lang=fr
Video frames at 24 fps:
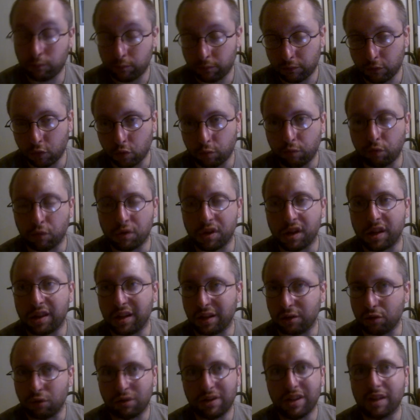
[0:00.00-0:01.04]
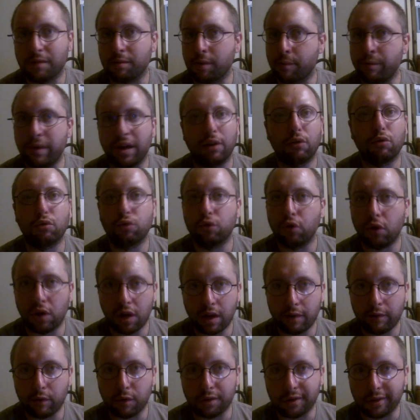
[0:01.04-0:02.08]
Donc bon, ça c'est un truc qui se prépare longtemps à
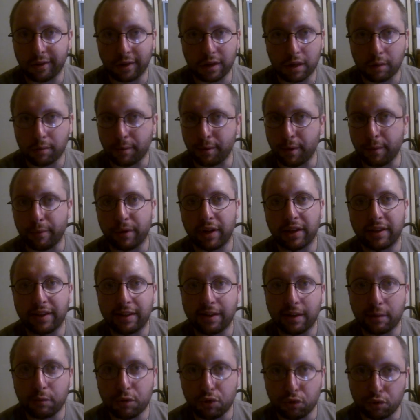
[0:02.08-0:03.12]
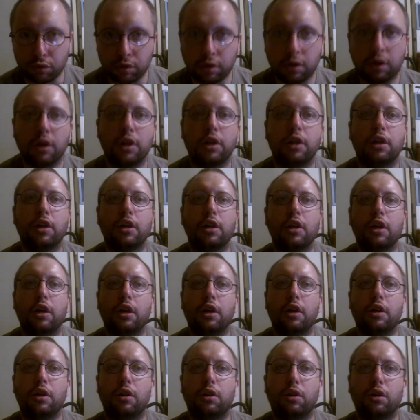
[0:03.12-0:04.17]
l'avance, ça hein. ça se prépare pas à la dernière minute.
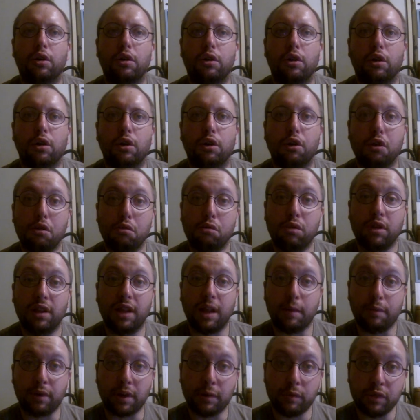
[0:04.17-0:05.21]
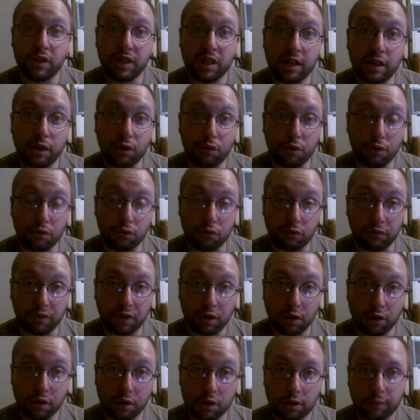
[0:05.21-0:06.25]
Euh, ensuite, l'après-midi, il y a eu une
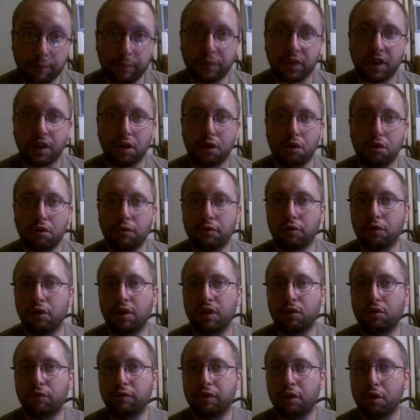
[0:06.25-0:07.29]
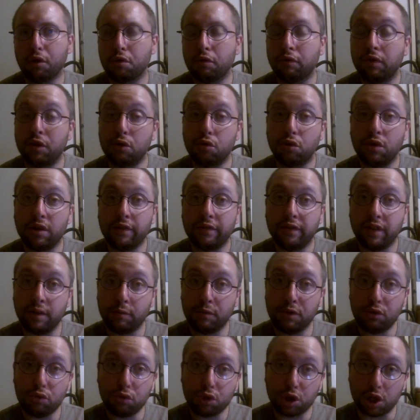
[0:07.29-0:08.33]
conférence, sauf que les conférences devaient durer 20
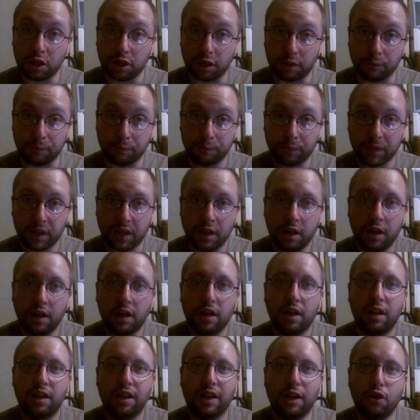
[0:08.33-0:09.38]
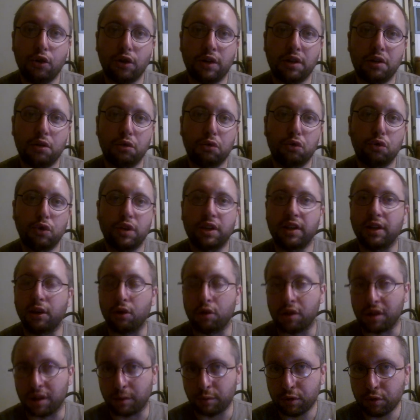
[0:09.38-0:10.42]
minutes chacun. La leur ayant duré
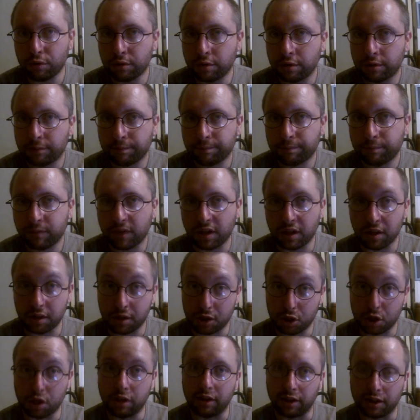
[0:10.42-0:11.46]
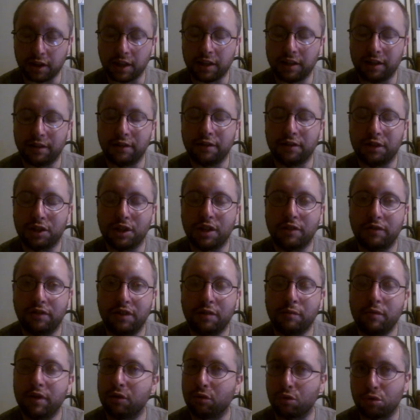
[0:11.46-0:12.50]
45 minutes, et je l'ai regardé, je l'ai
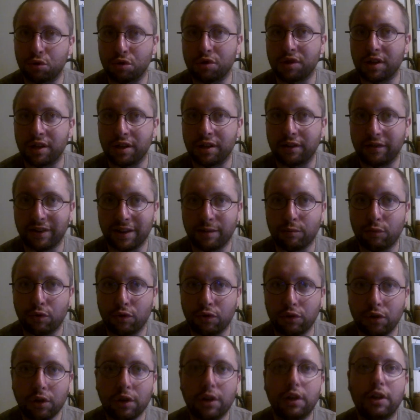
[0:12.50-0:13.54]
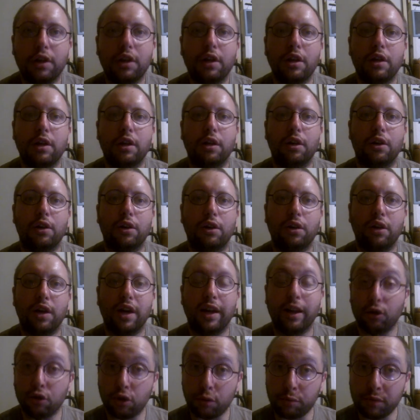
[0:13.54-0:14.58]
filmé, donc je sais vraiment le temps, euh,
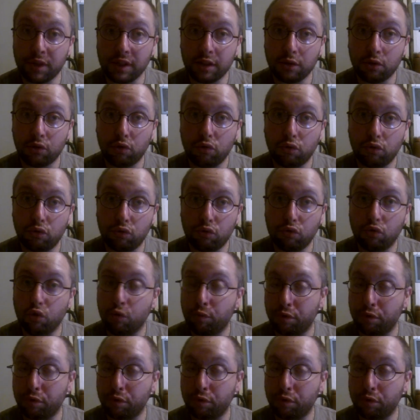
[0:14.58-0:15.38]
elle a endormi le